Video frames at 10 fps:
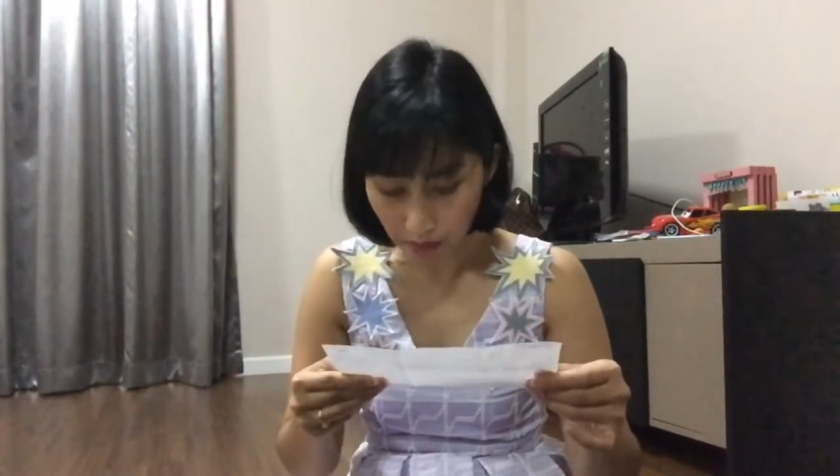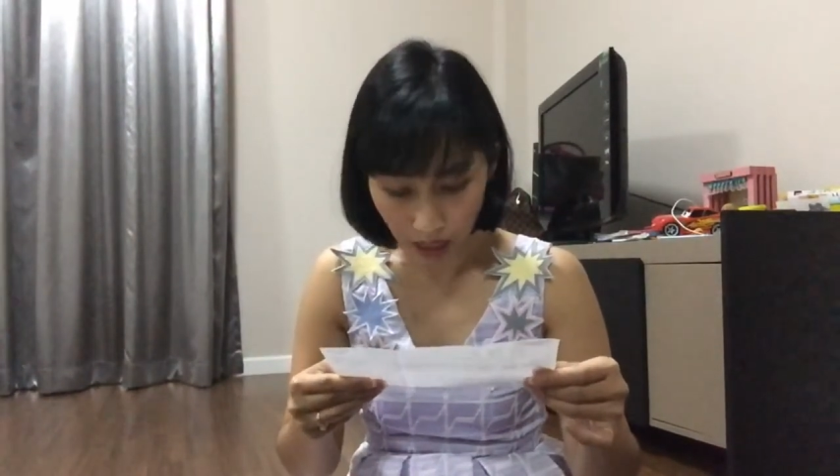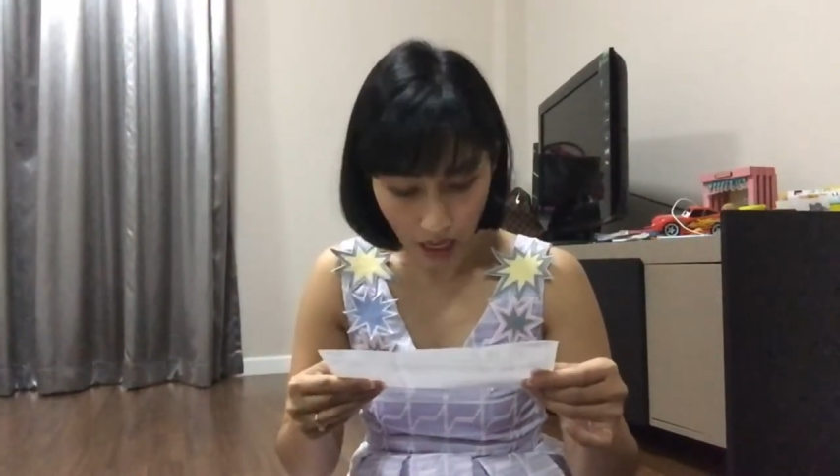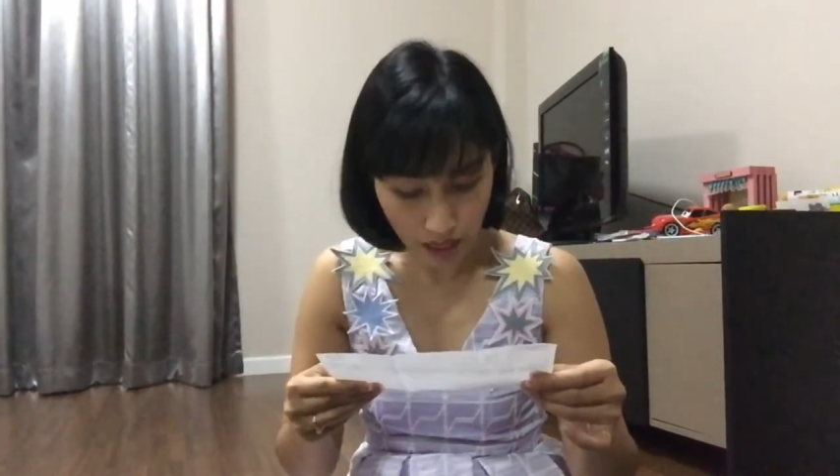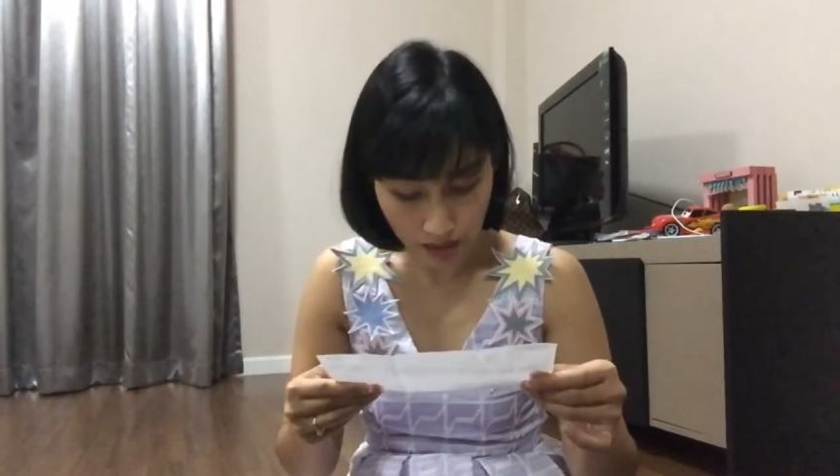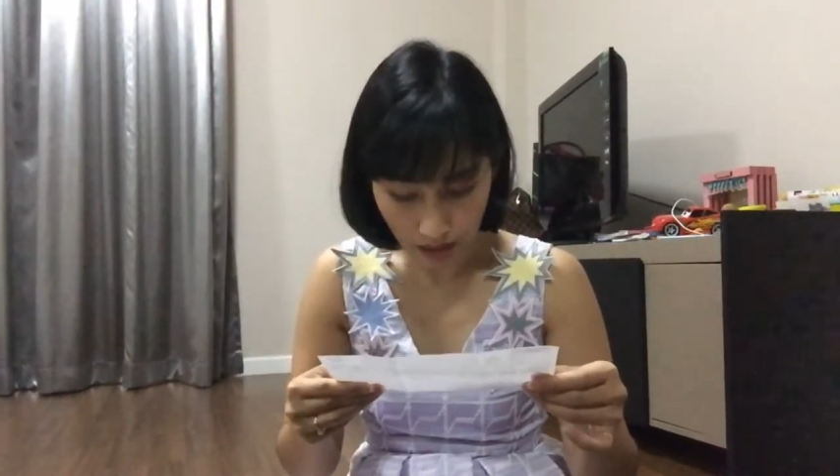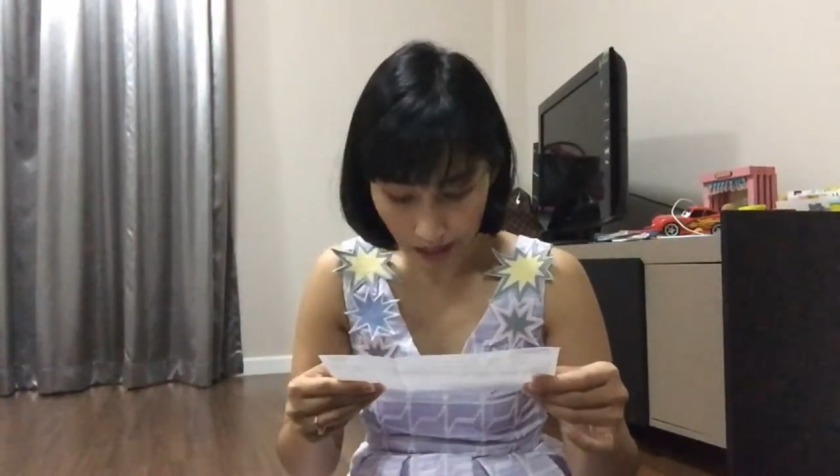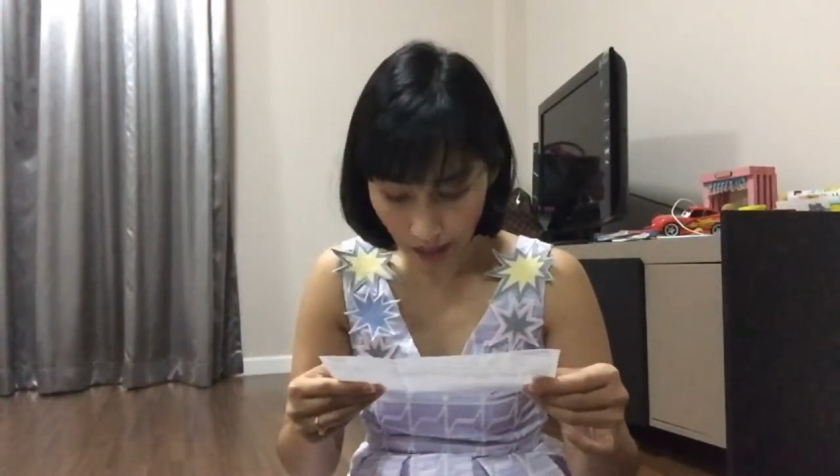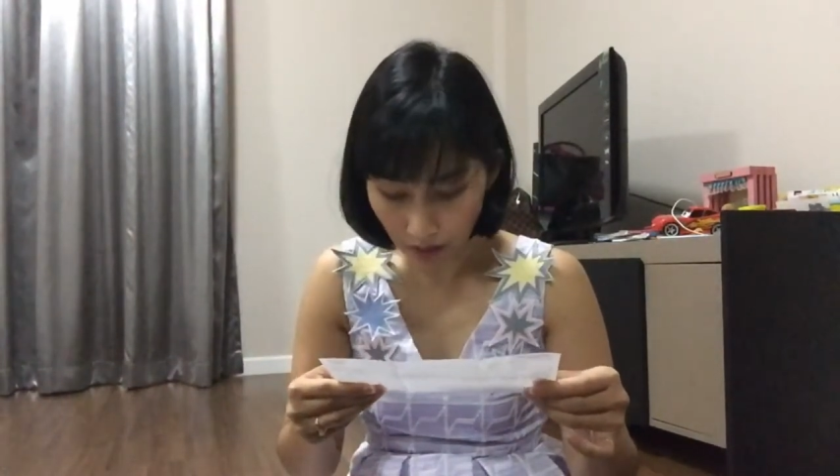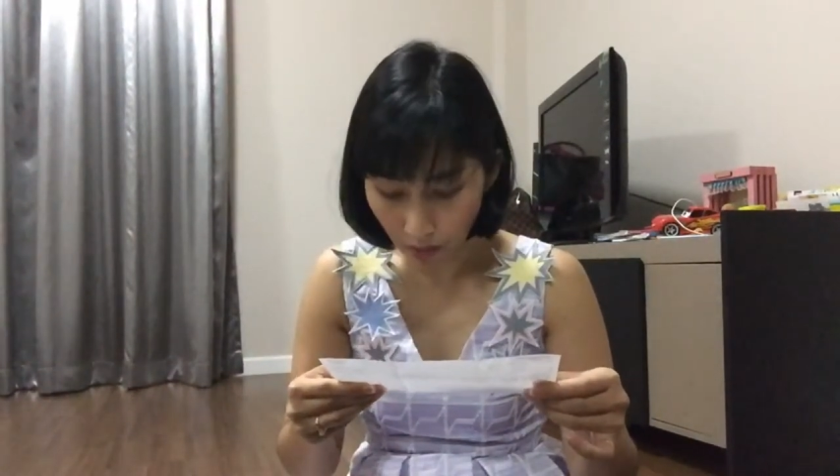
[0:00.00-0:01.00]
มีราคาสิน
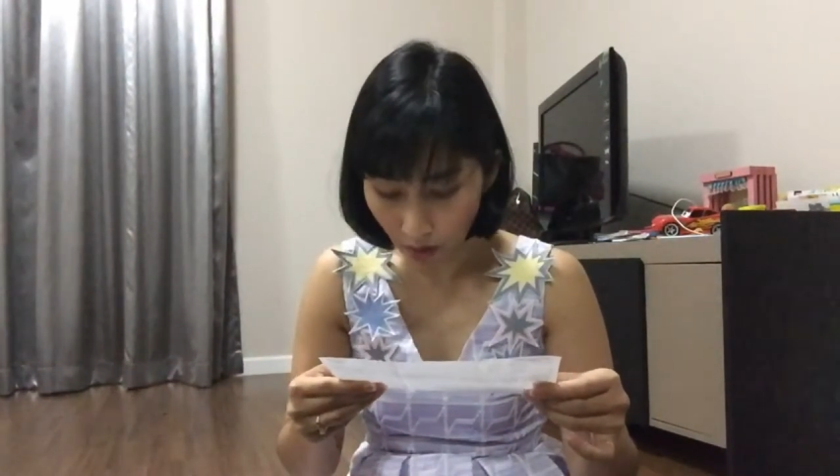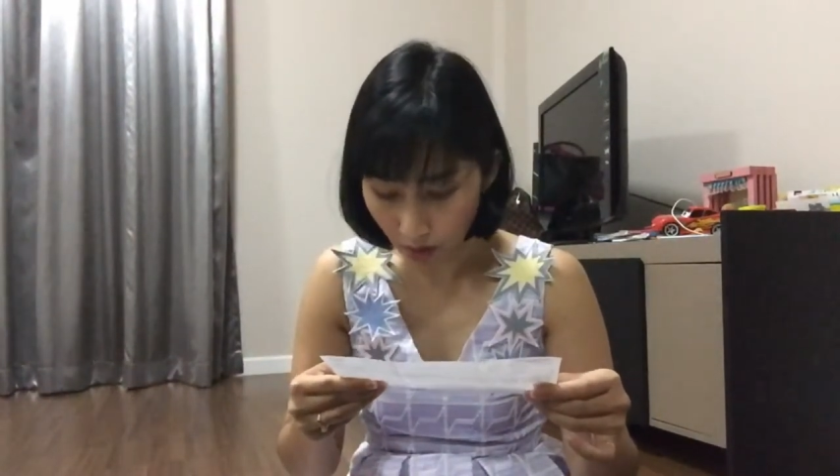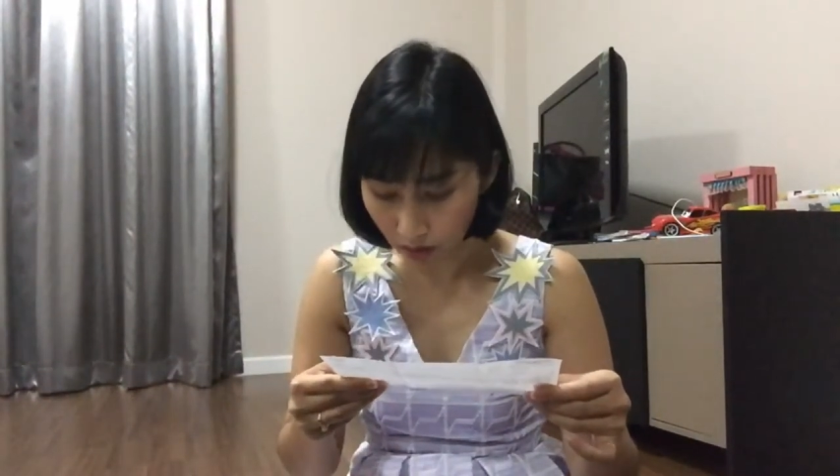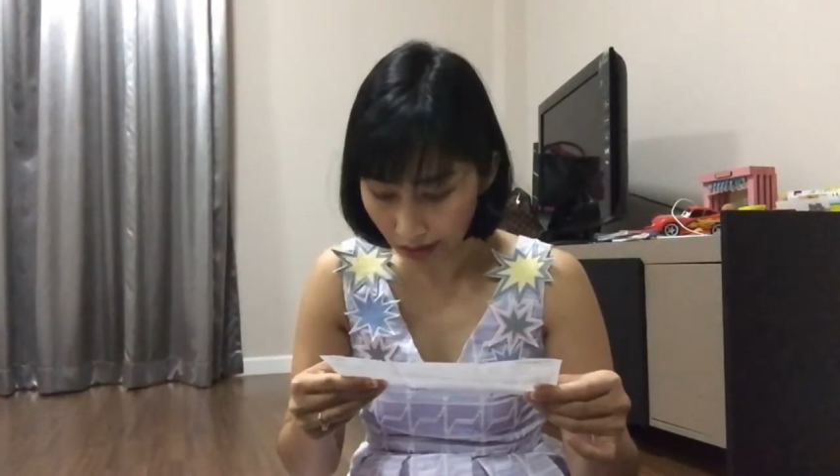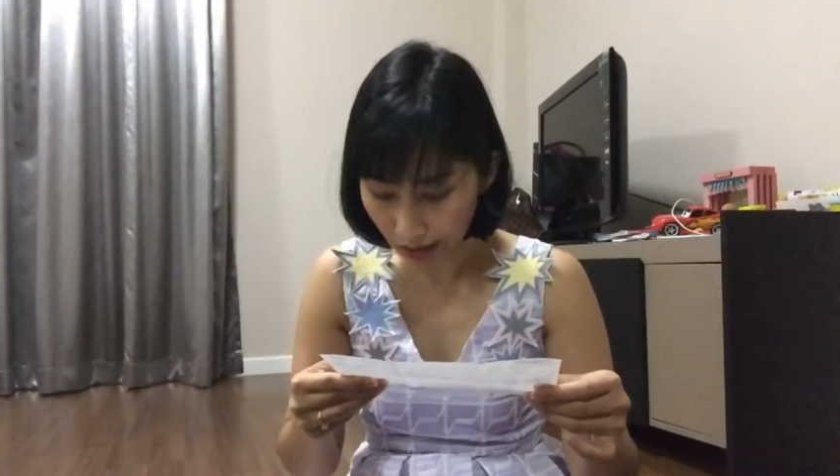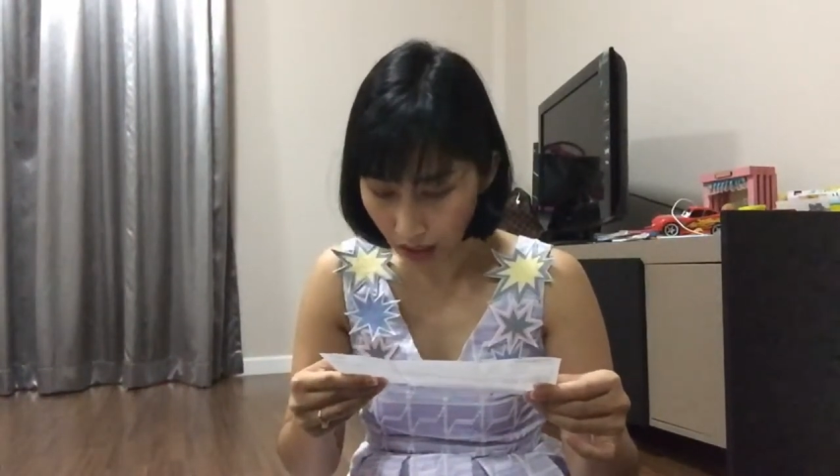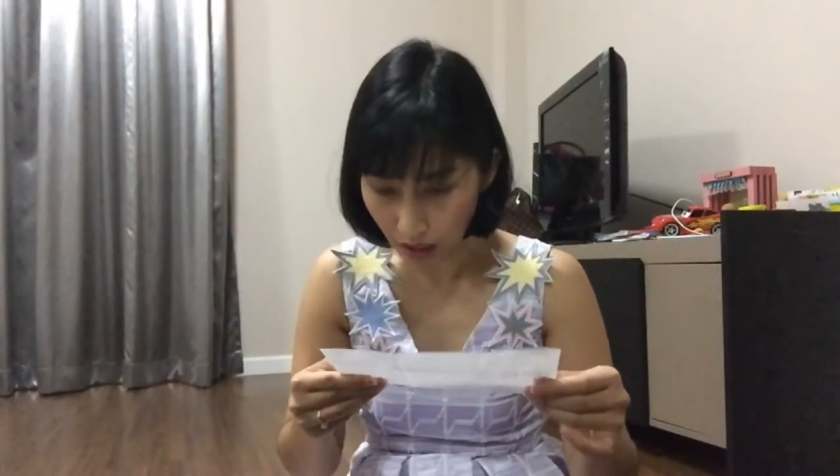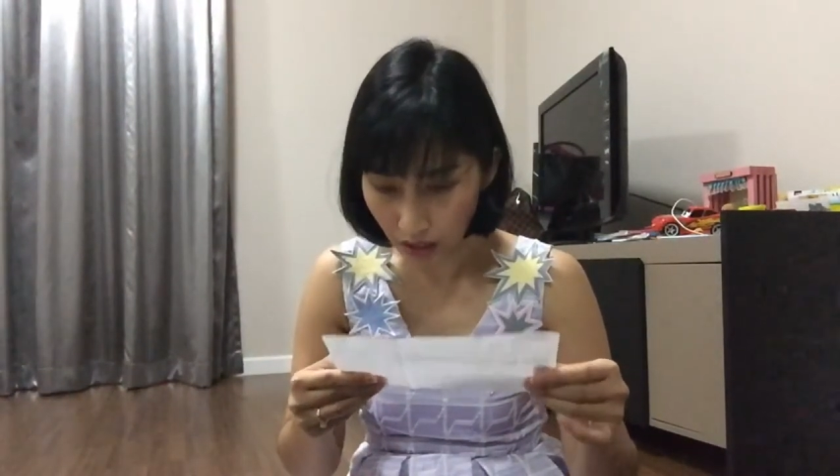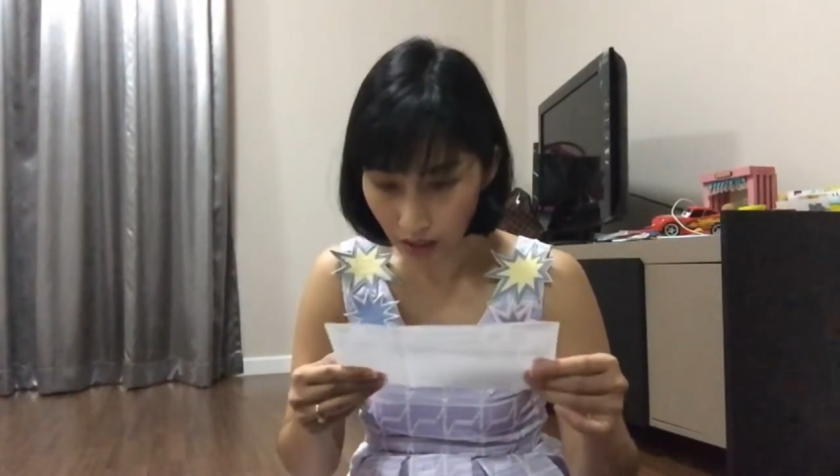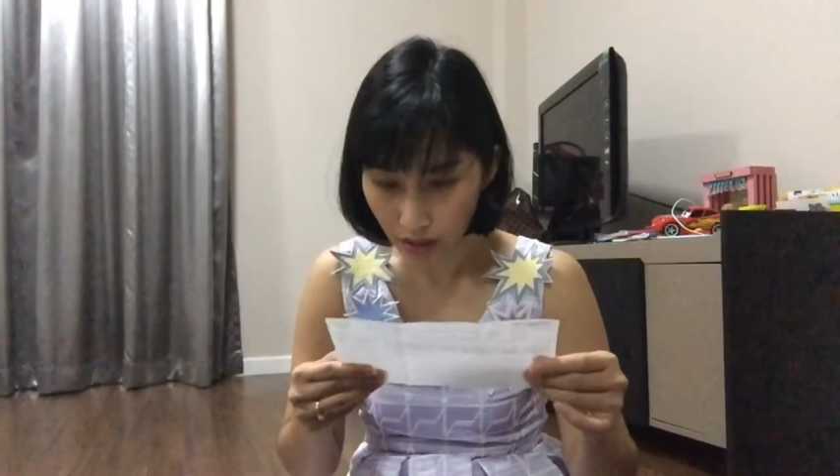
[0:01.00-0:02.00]
ค้าบอกนะ
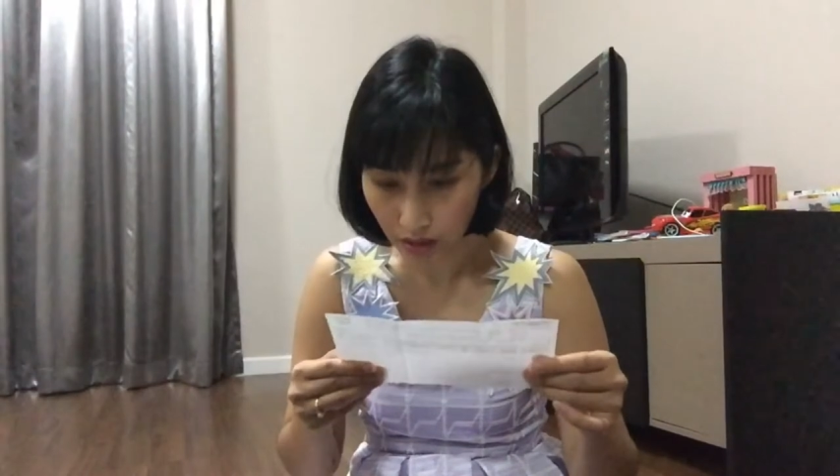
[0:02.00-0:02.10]
คะ